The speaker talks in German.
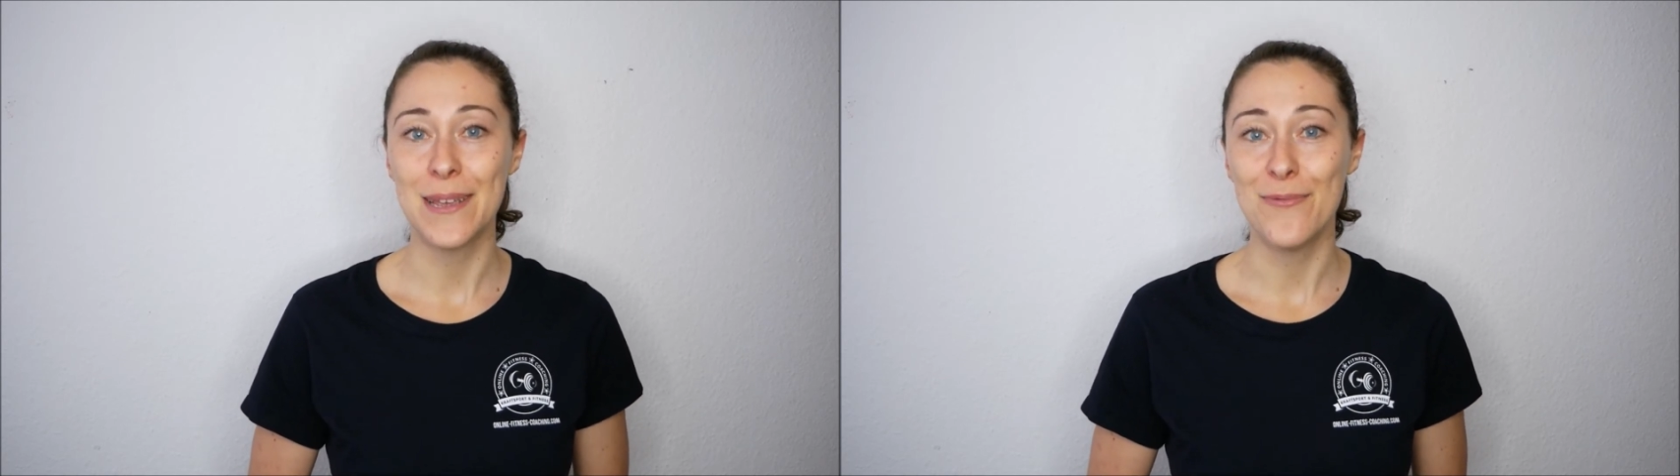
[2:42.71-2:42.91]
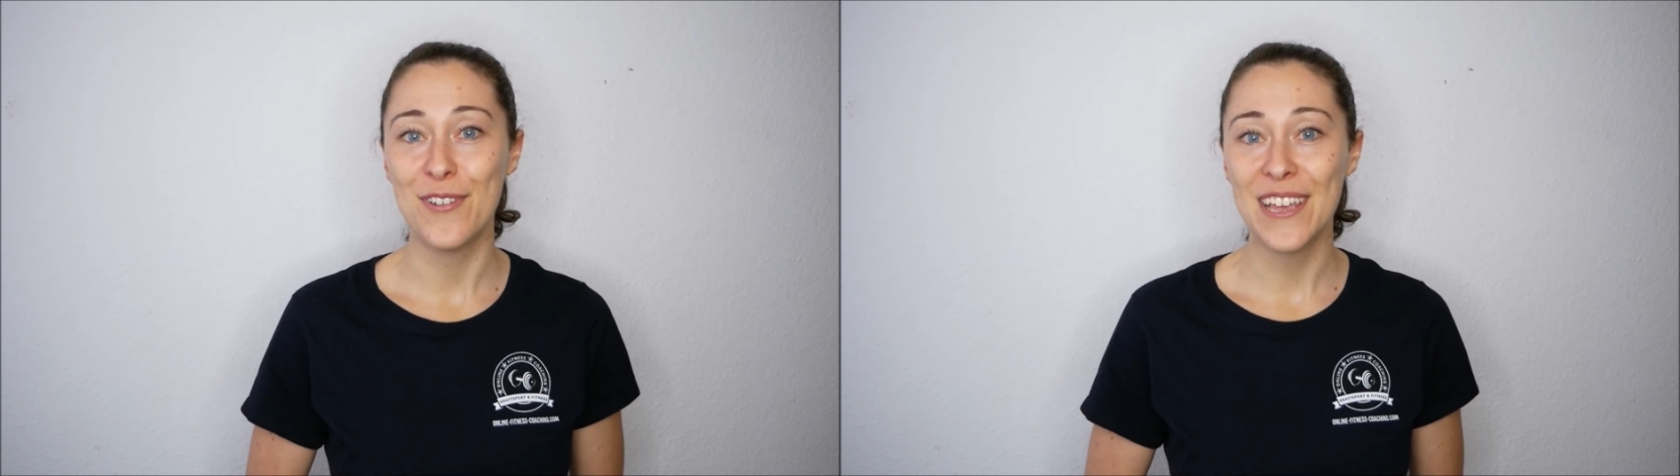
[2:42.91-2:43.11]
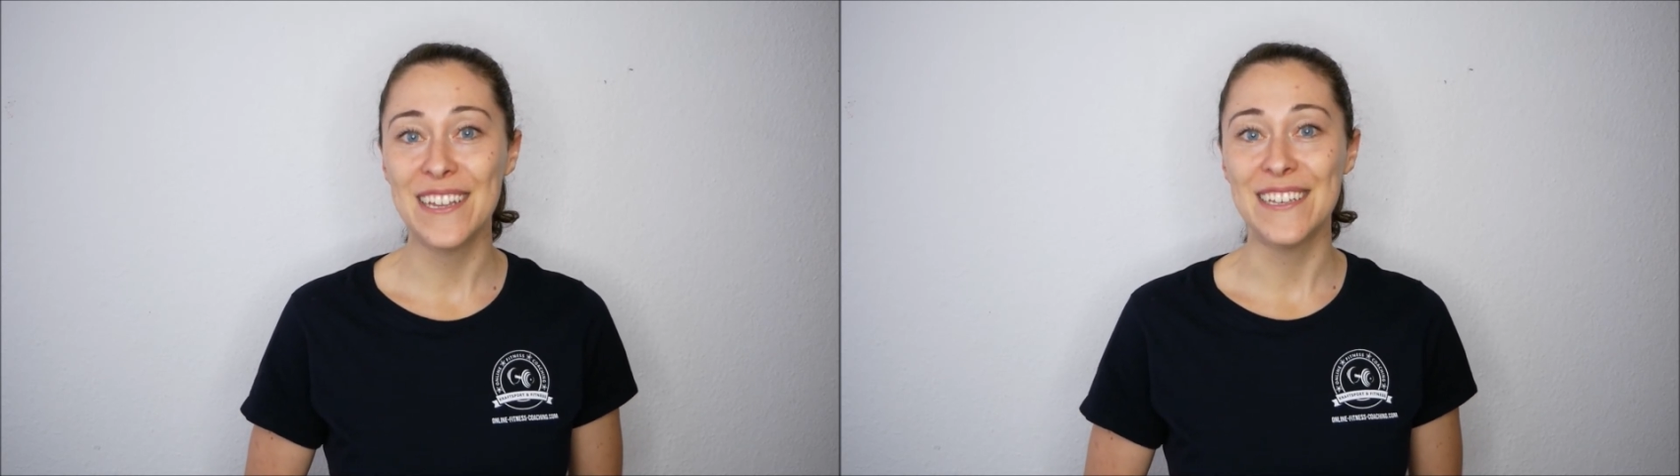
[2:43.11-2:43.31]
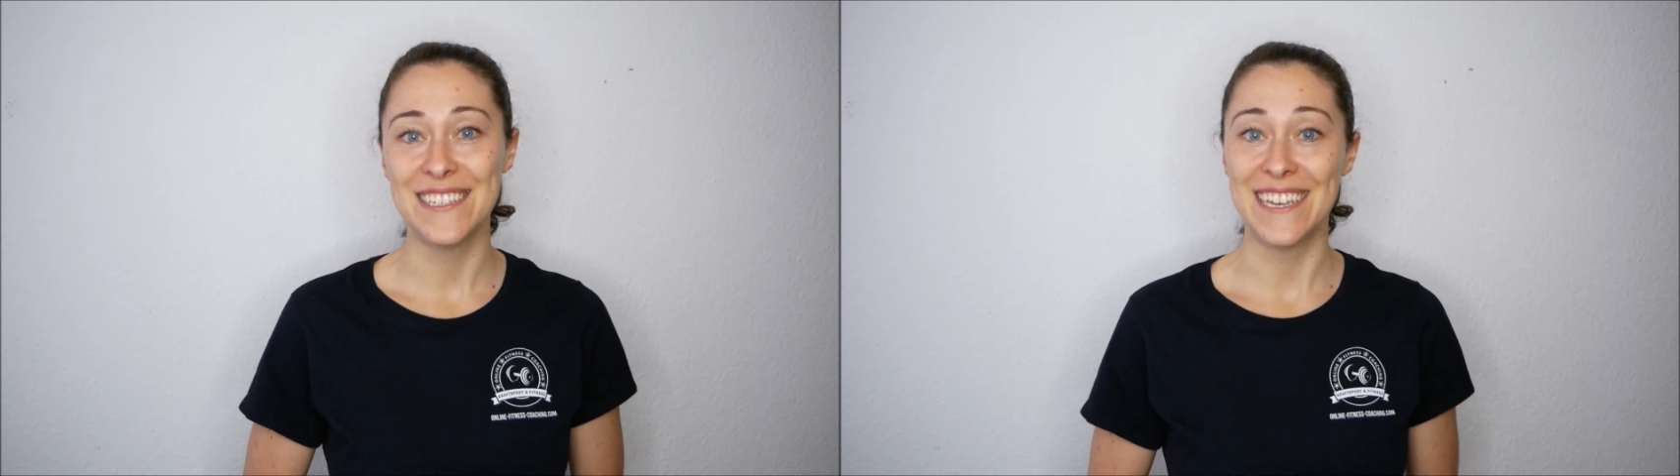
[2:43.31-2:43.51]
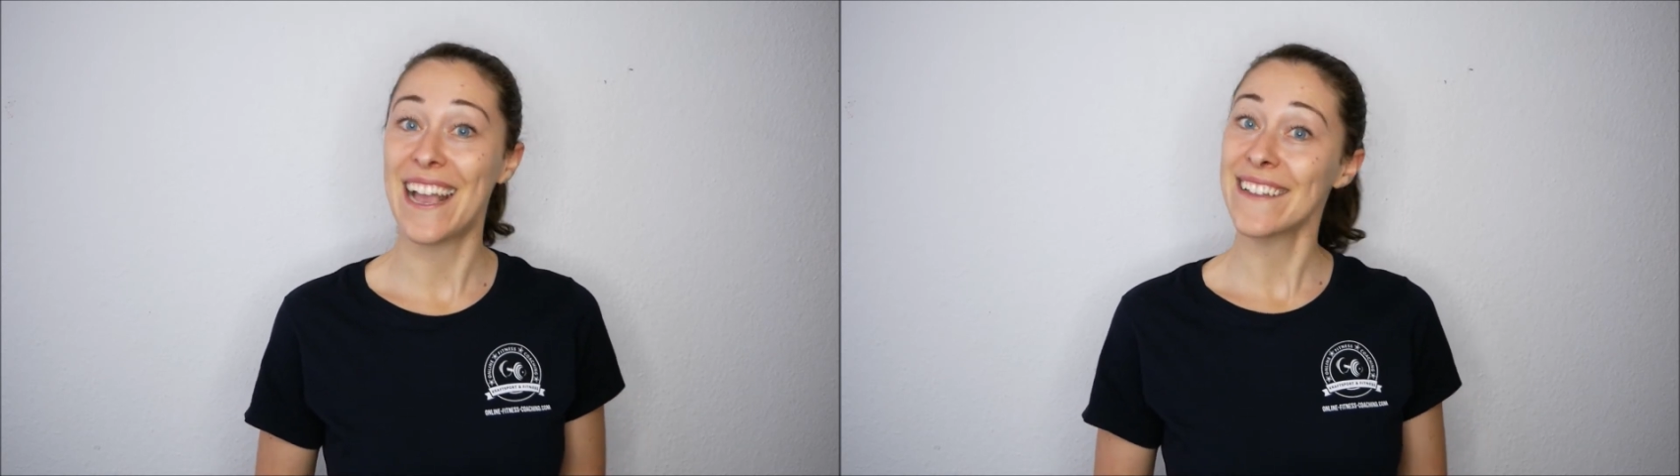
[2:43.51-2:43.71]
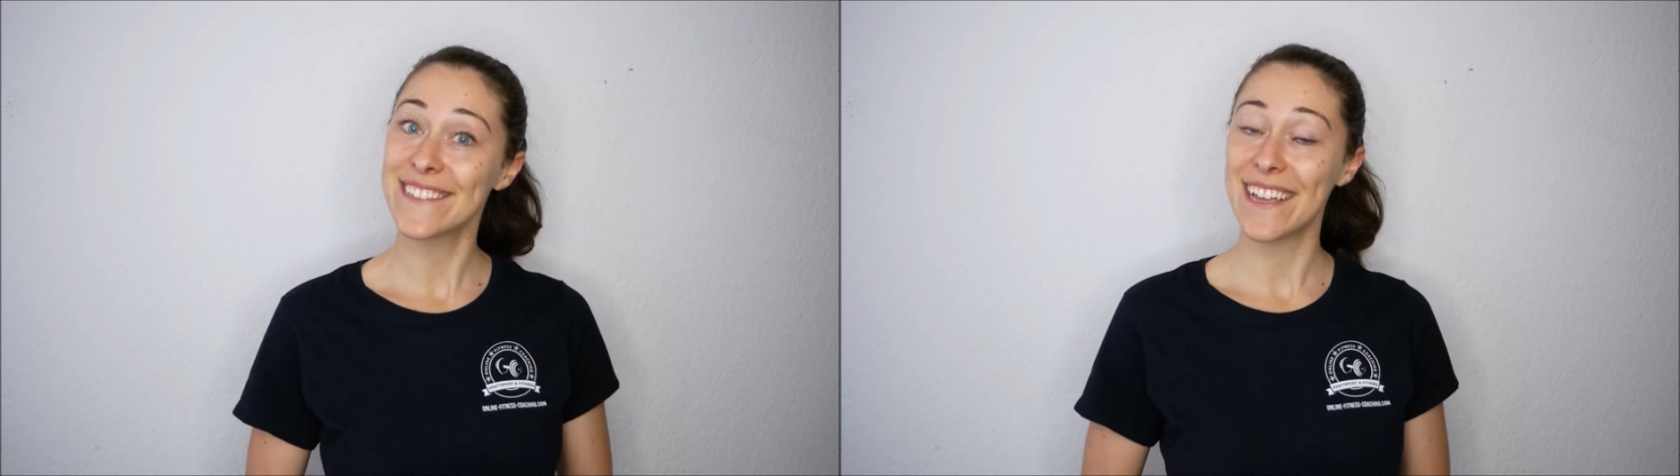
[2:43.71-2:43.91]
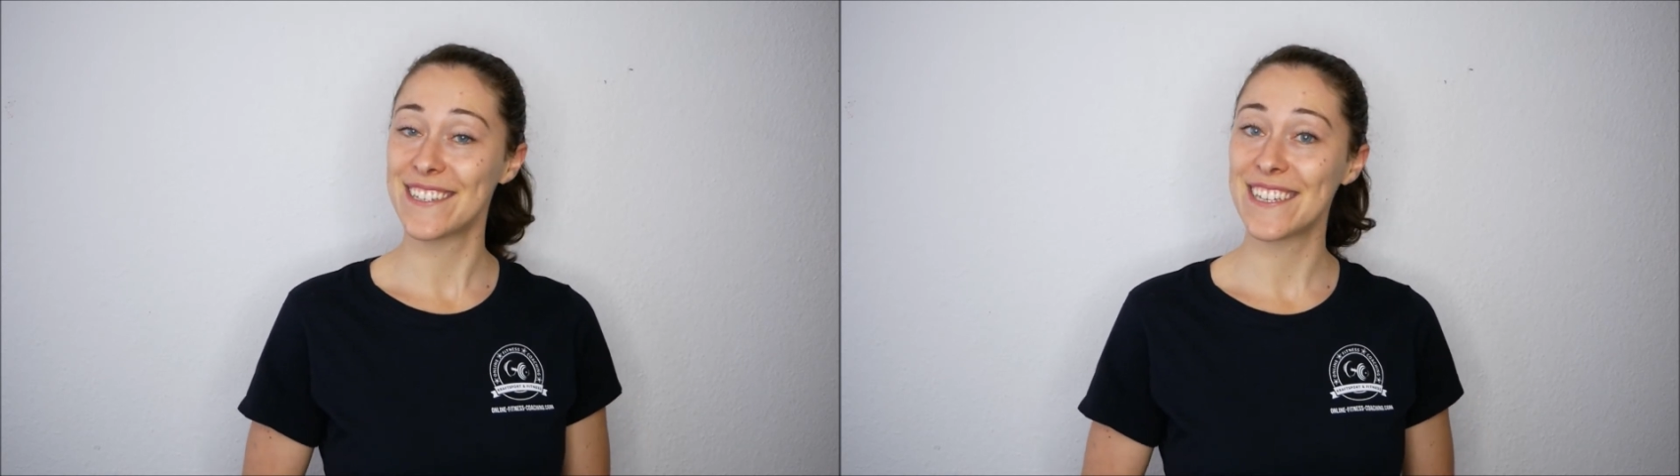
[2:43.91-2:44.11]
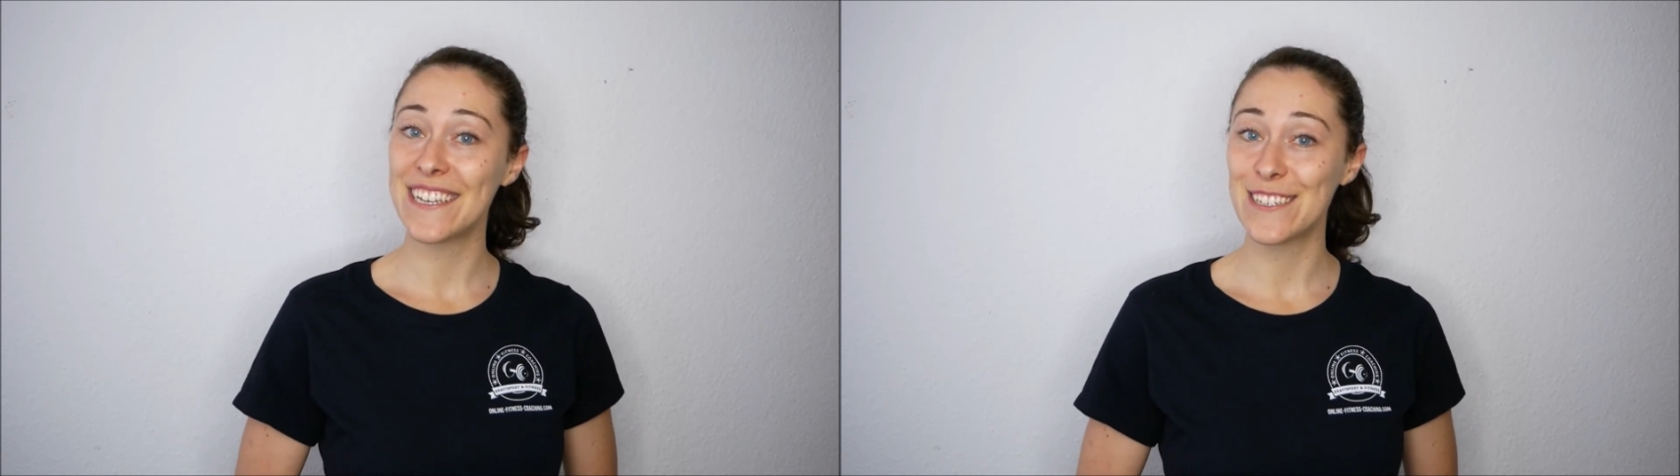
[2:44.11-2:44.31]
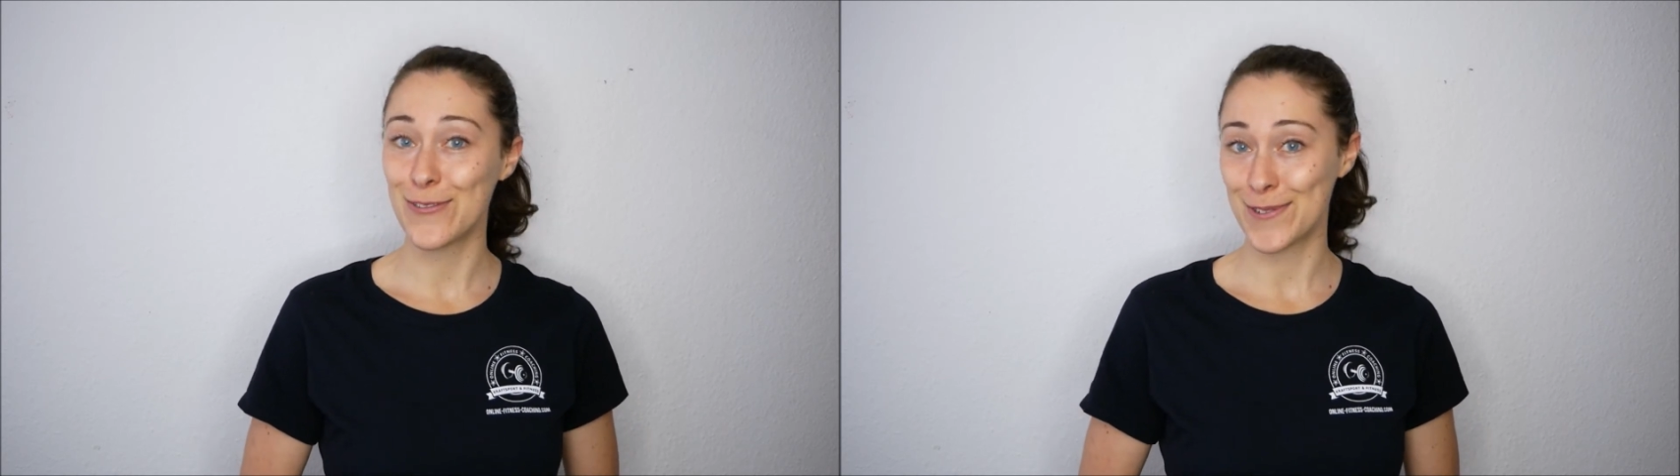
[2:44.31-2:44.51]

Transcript: empfehle ich dir ganz, ganz dringend auf